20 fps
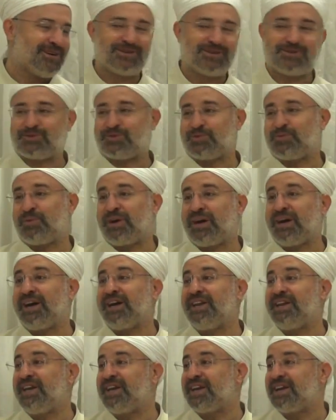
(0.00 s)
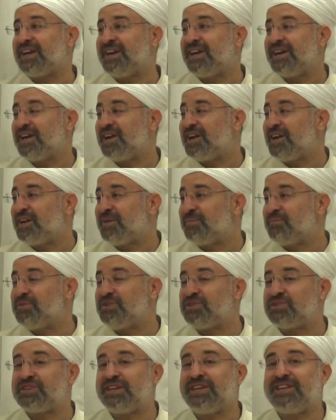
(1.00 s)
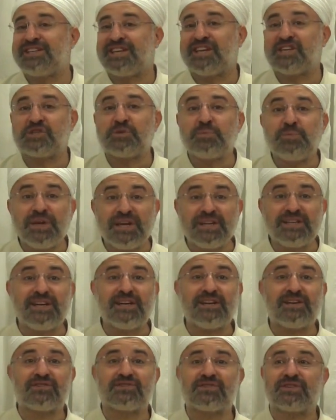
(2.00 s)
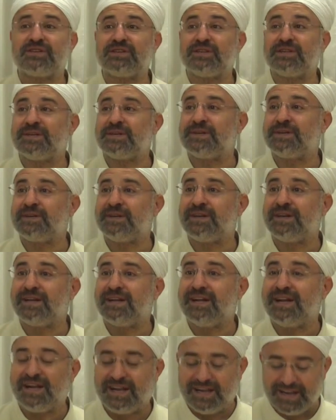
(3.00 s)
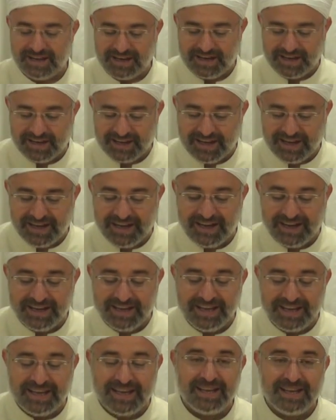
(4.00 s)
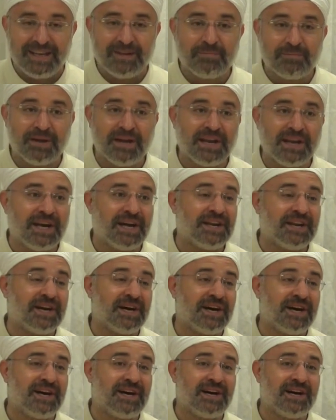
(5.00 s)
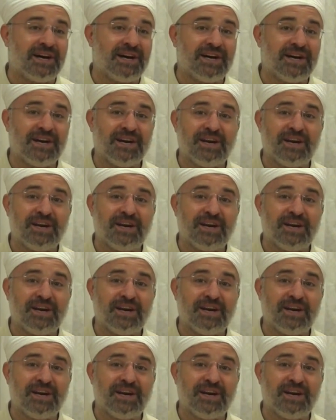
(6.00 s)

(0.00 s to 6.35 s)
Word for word: Subhanek, biz seni tesbih ederiz. La ilme lana.